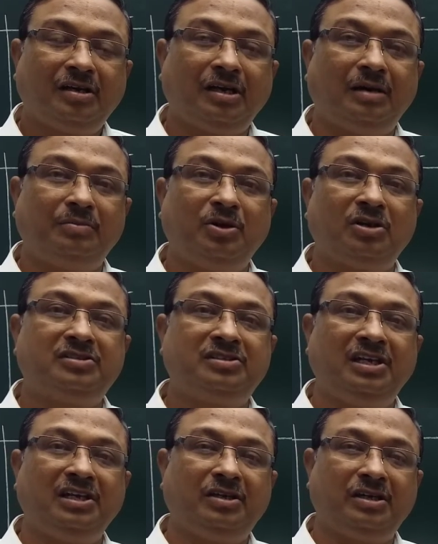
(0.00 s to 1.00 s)

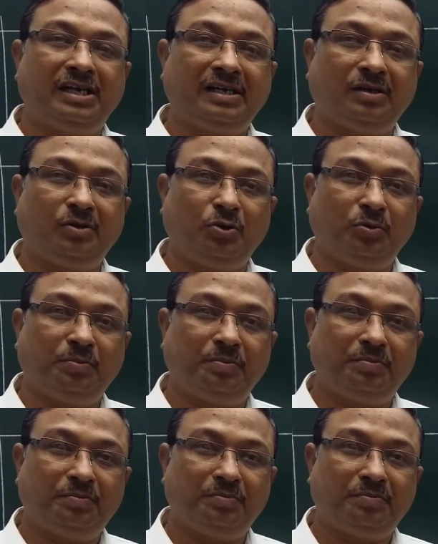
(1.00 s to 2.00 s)
कार्बोक्सिलिक
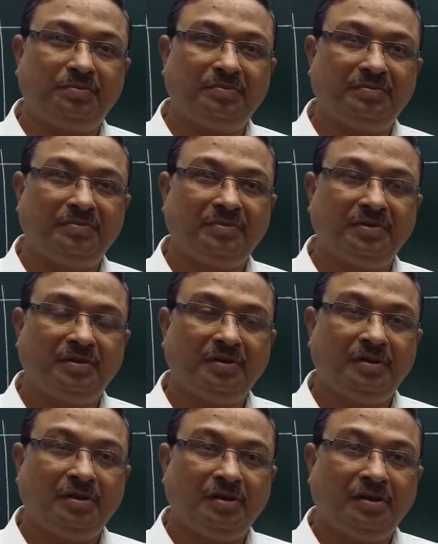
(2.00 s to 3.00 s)
ग्रुप
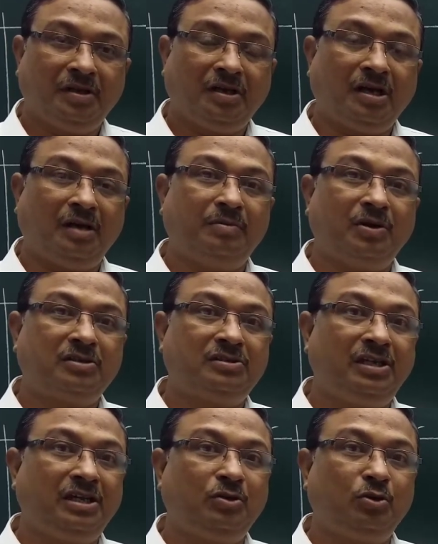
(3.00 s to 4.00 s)

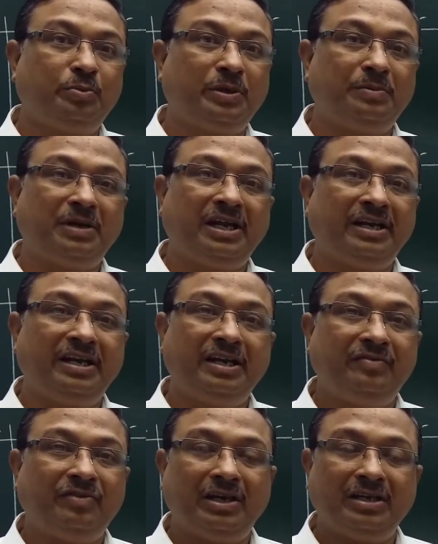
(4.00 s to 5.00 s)
कार्बोक्सिलिक ग्रुप हमें
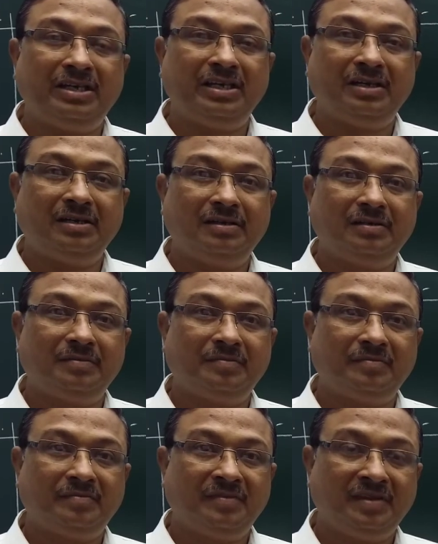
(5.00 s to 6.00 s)
आइडेंटिफाई किया
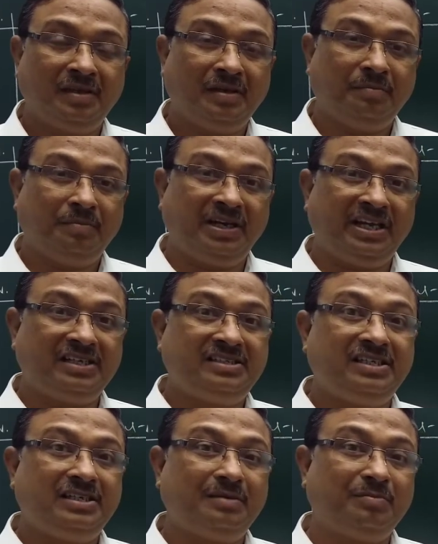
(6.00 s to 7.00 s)
पर एक
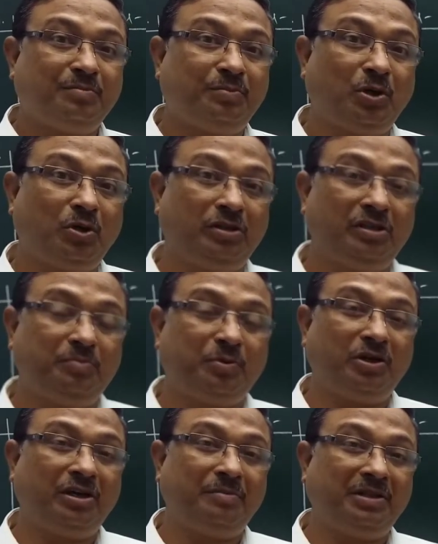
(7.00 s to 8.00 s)
चीज़ हम बहुत
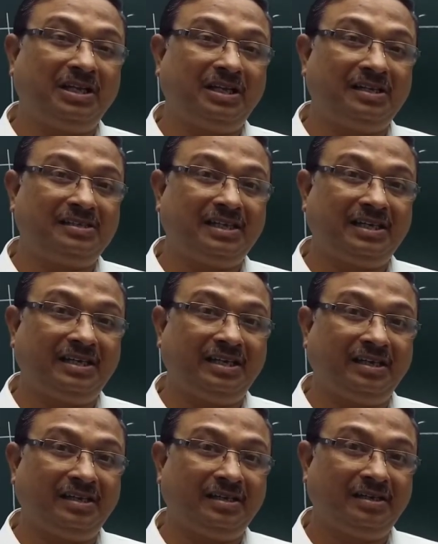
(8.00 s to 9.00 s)
इंपॉर्टेंट बताना
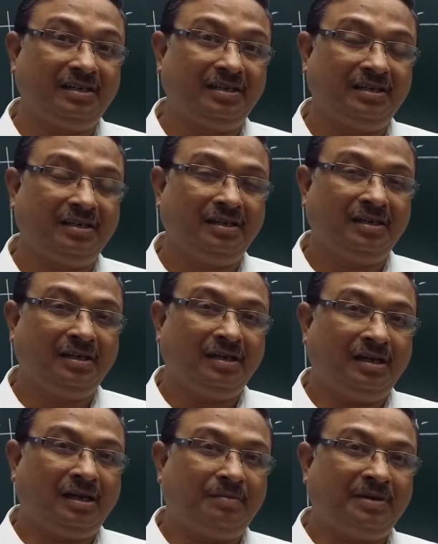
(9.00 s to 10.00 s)
चाहेंगे
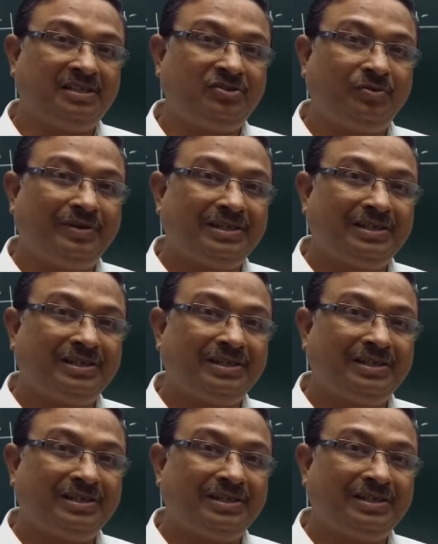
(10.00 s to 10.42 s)
हम आज जो